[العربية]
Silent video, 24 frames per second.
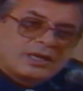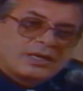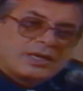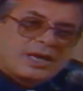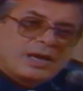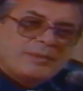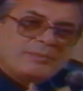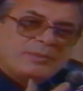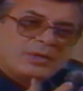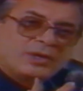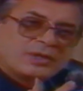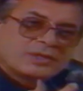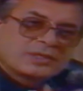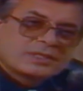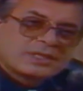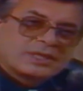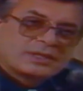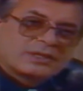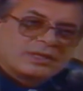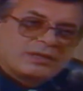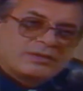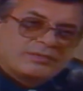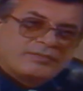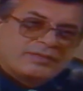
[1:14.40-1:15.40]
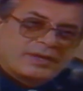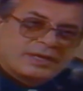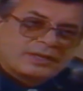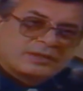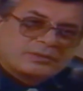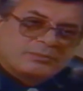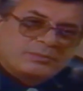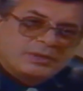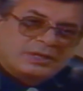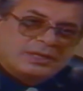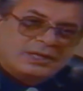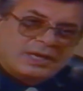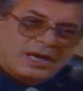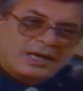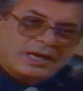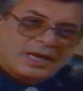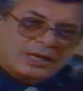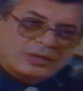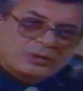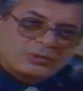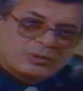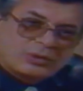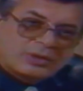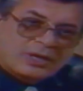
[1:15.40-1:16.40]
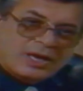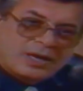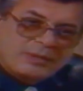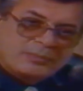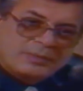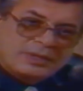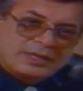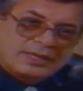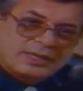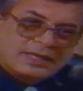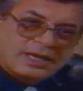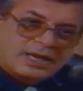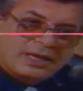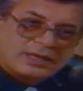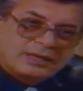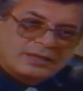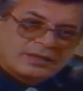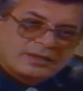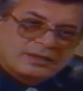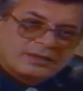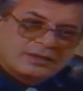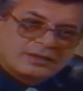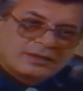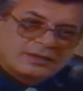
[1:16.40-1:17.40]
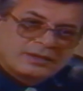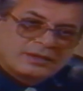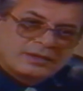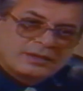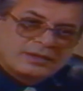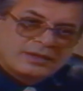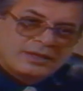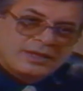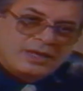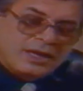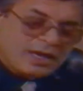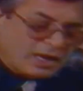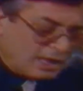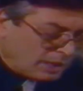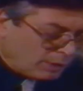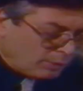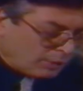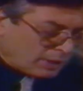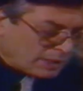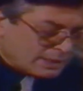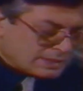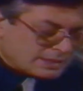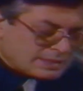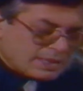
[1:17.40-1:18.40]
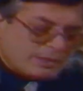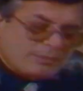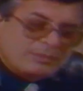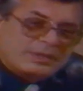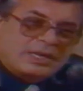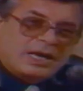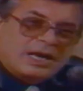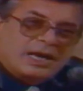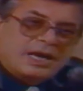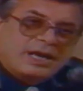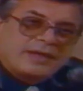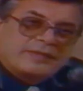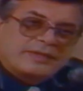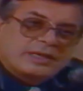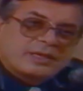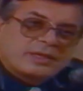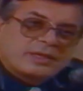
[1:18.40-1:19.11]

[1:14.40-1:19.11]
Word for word: كم حصة الفرد منا يا ترى من ذلك؟ لو قسمنا هذه